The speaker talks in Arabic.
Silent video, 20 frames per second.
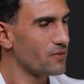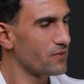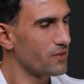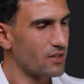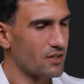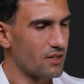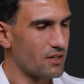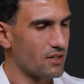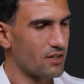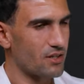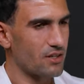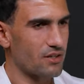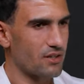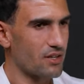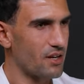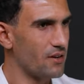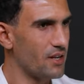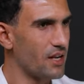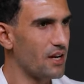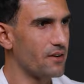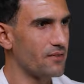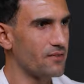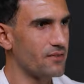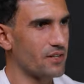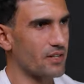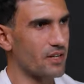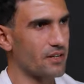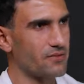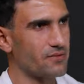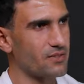فلا
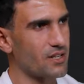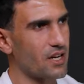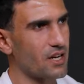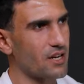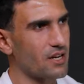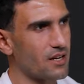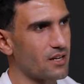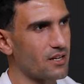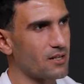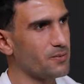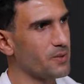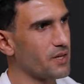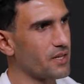فكان في حاجه غريبه